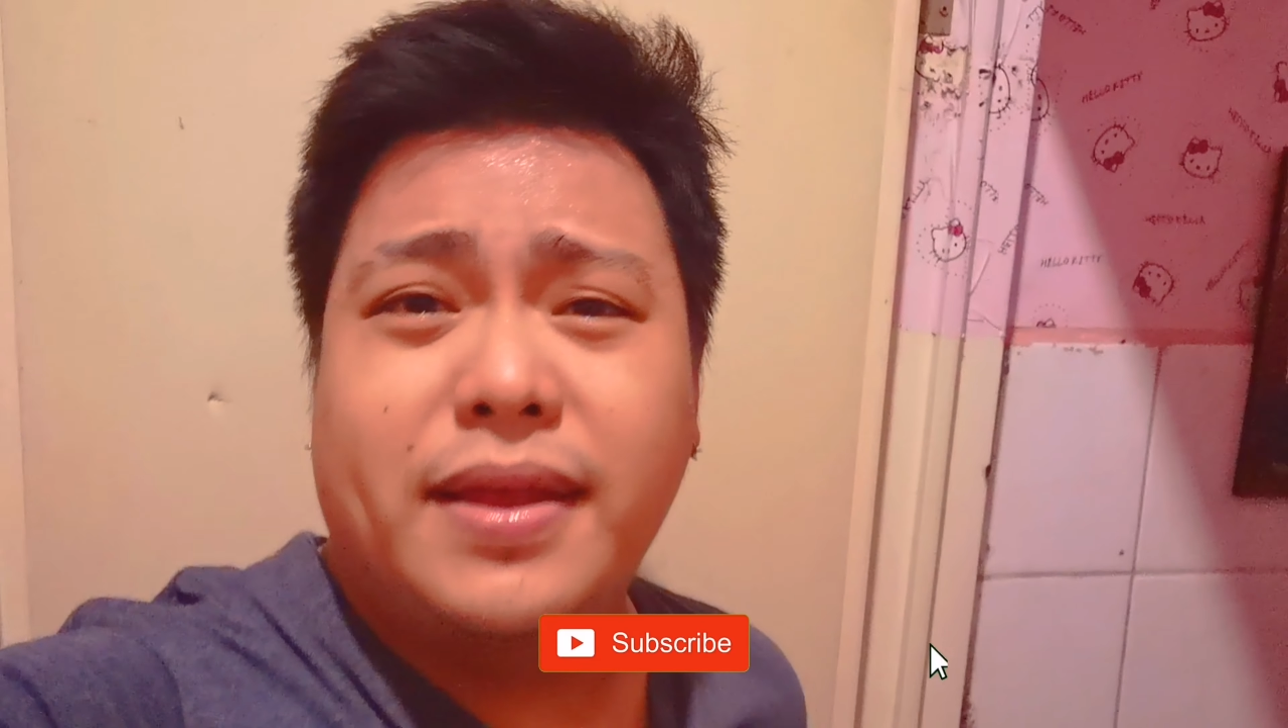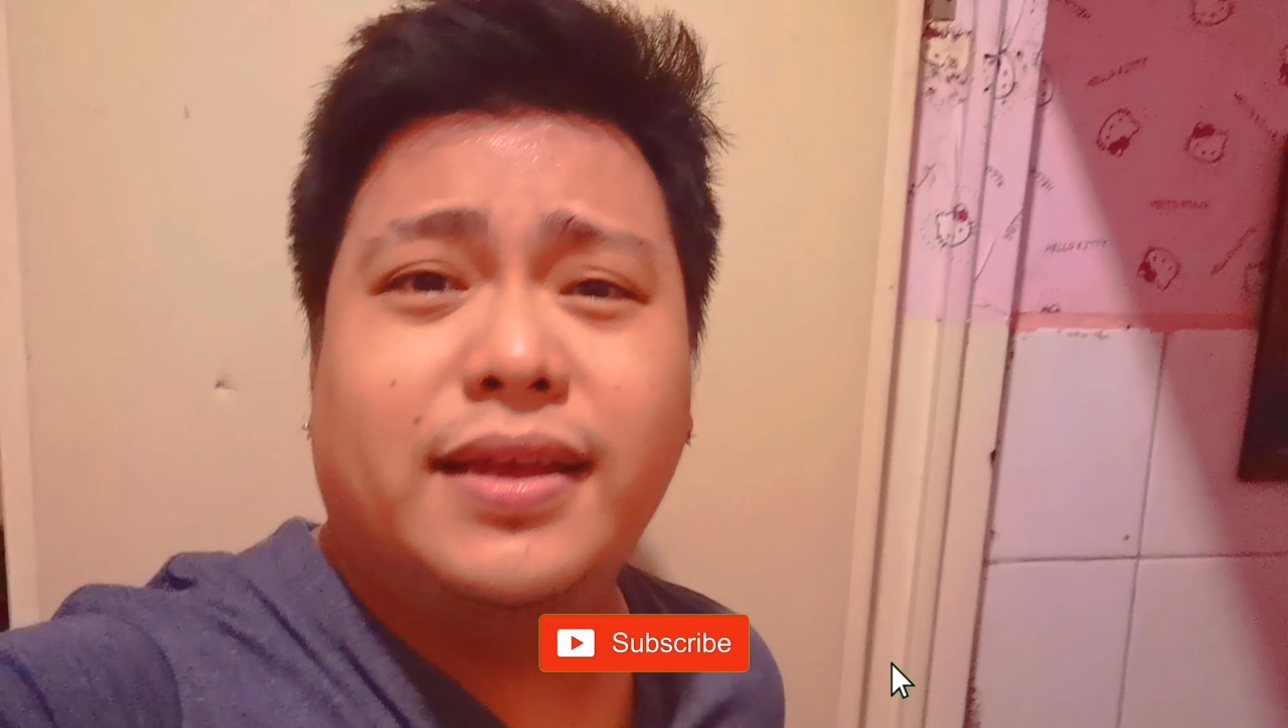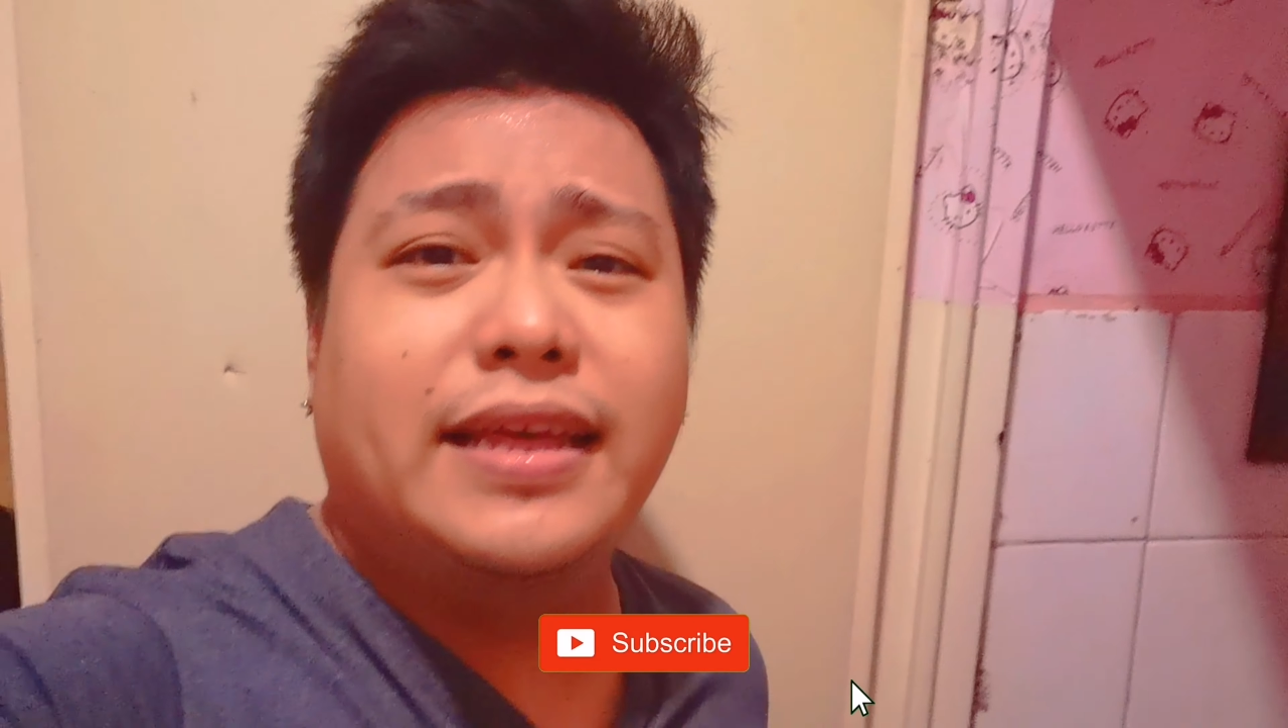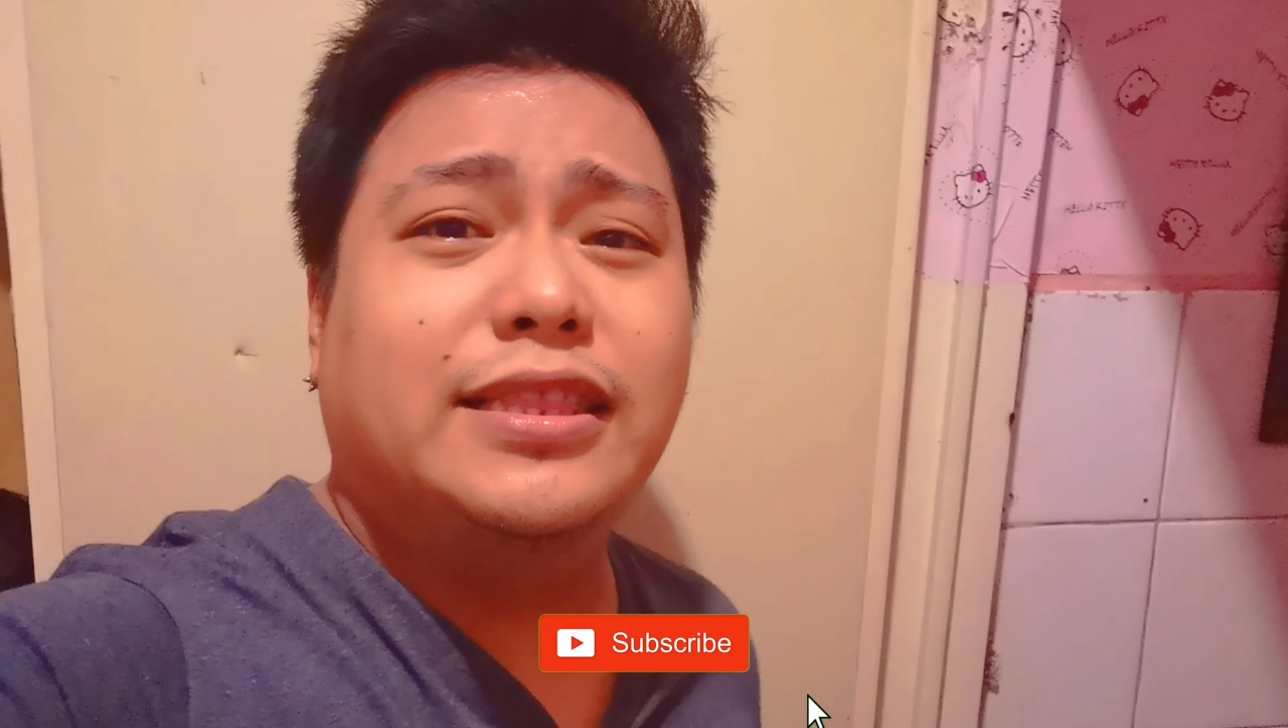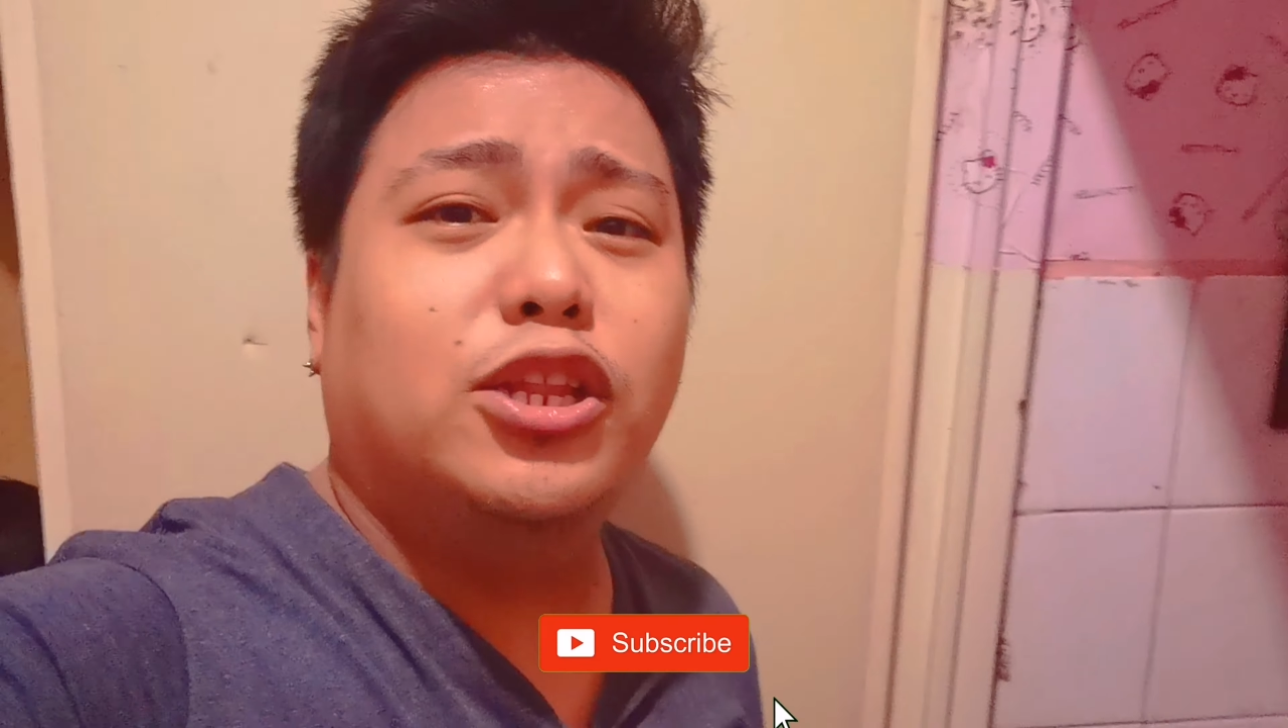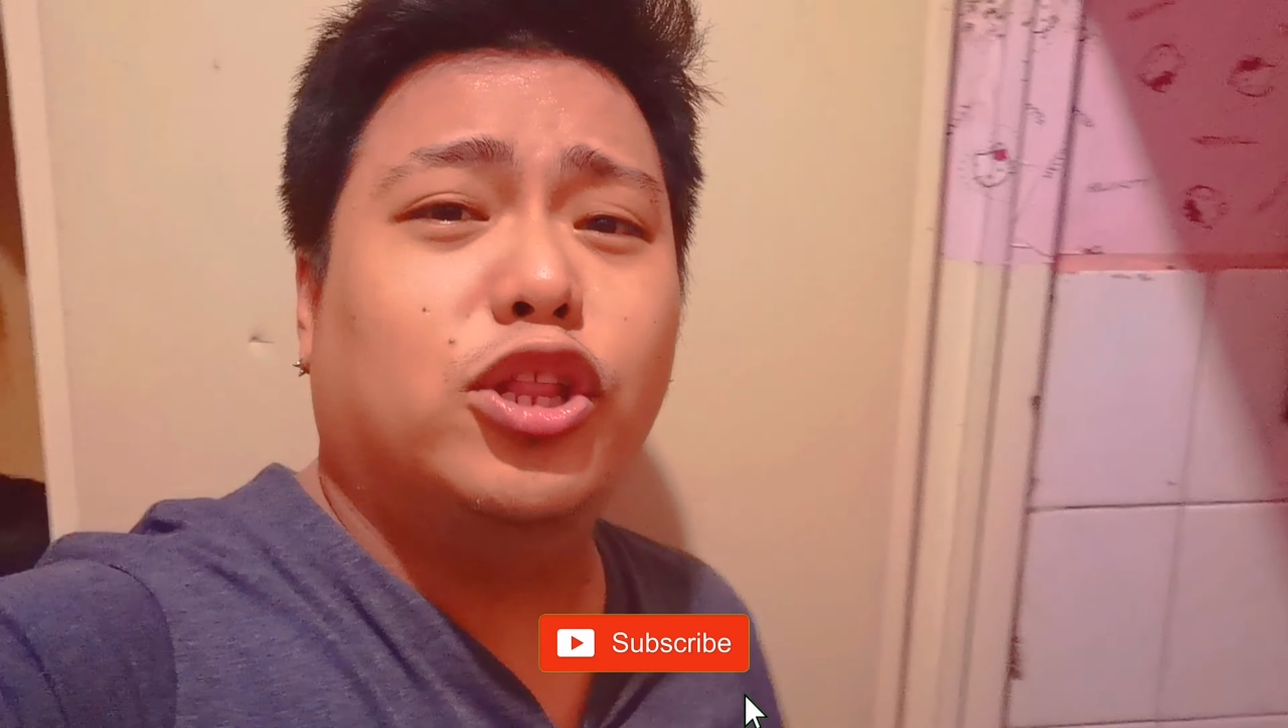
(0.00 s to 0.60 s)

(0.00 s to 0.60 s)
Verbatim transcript: and click the